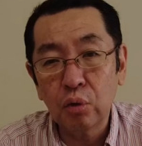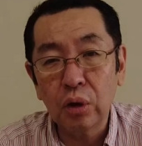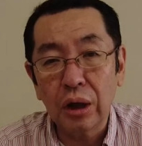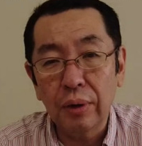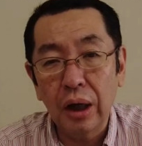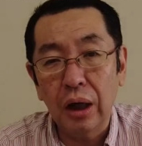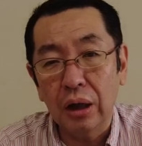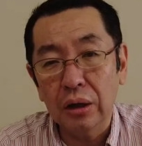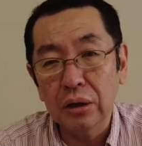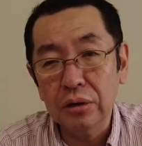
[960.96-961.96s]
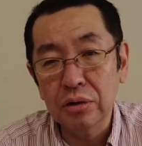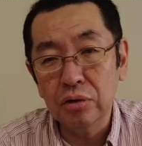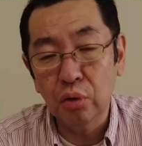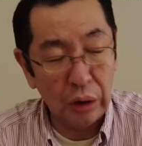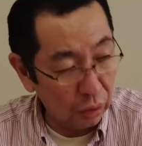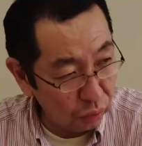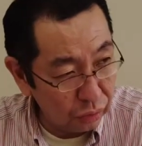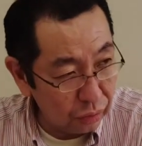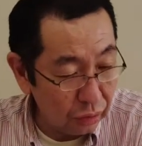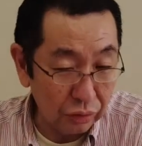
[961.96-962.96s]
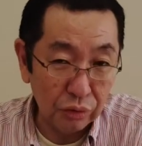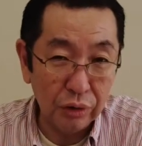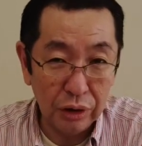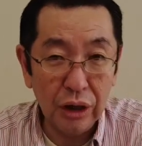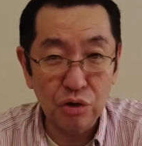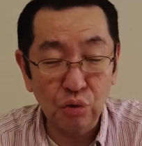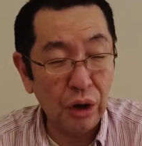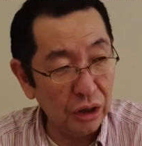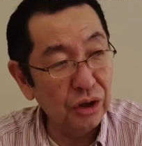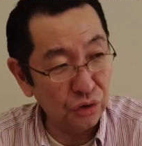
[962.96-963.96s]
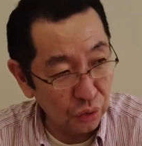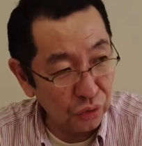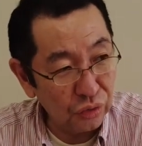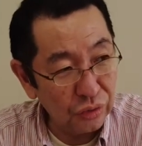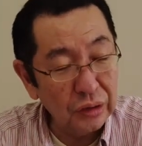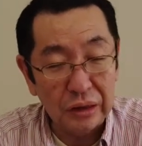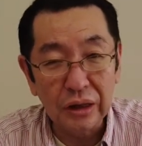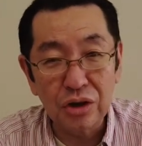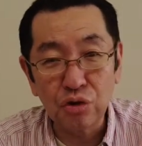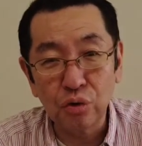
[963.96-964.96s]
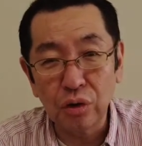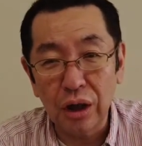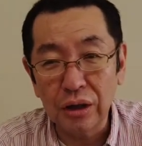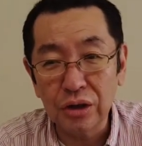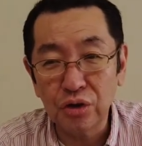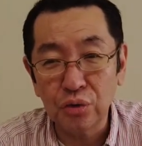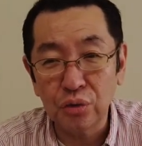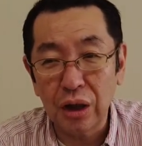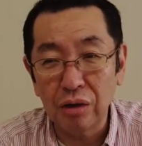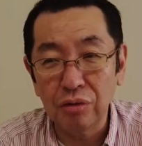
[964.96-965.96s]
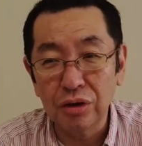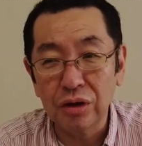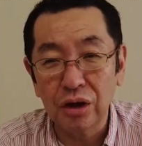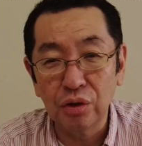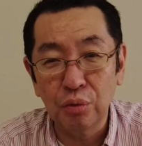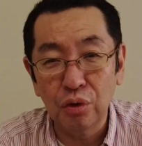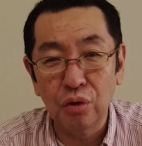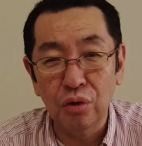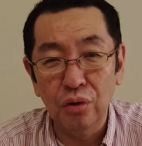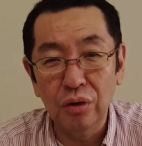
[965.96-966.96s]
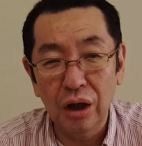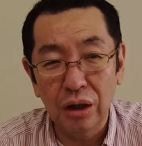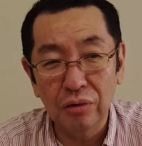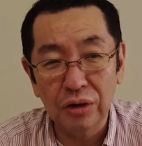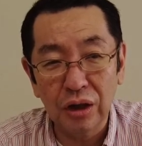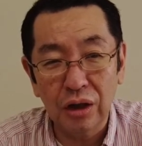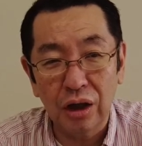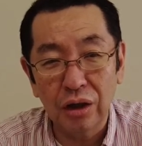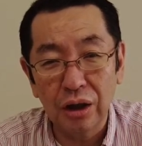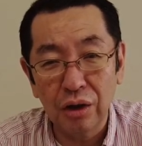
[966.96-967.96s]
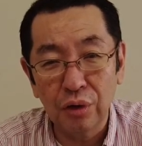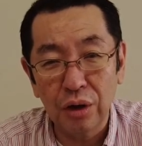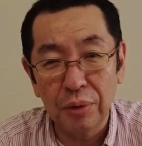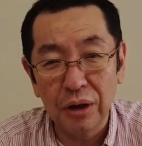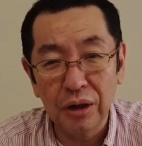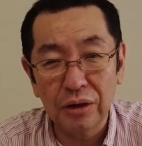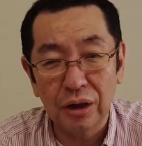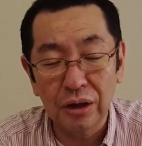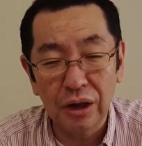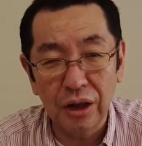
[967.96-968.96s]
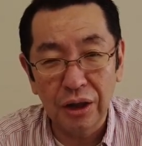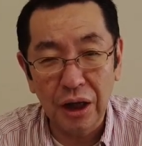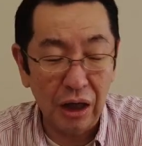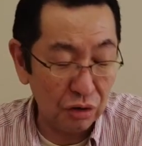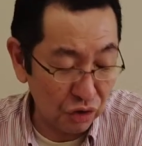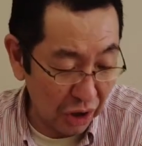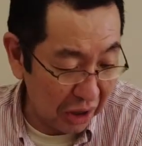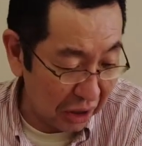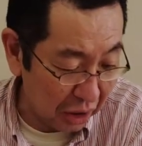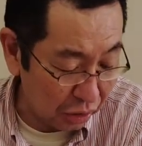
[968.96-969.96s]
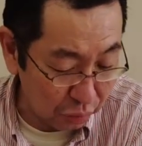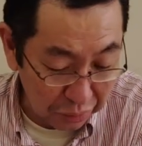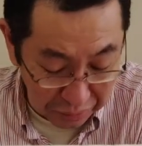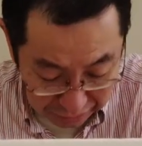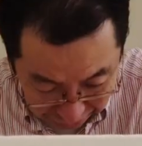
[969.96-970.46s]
今回はどうなのっていうとねいや状態いいですよとでちょっと相手強くなるんですけれどもあの前回あれだけの競馬ができたんでやれるんじゃないかなと思いま